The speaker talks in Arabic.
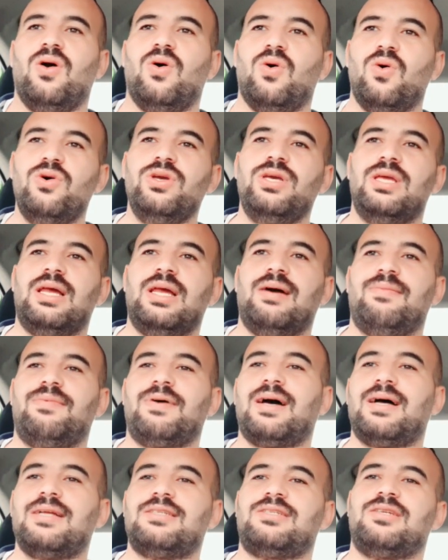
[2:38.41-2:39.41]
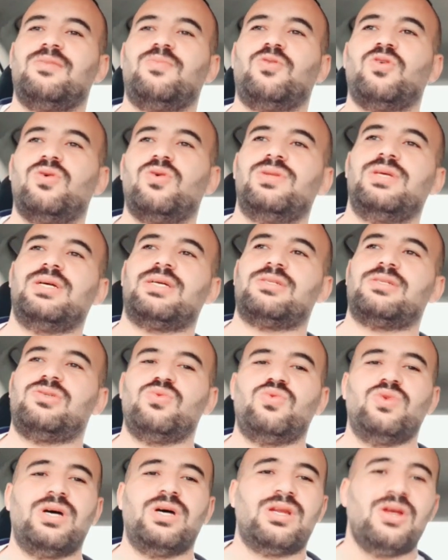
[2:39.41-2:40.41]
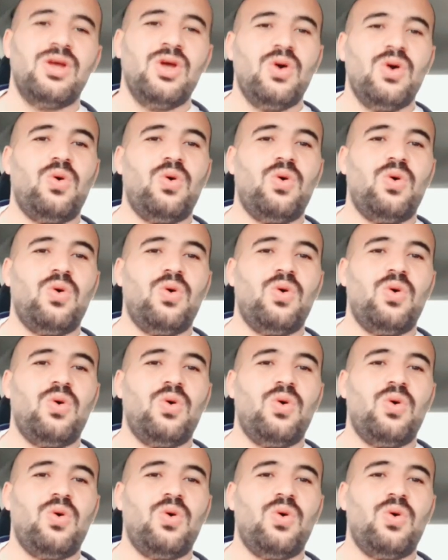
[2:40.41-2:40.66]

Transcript: ويلعب خاطر نبغوه ذاك الجوار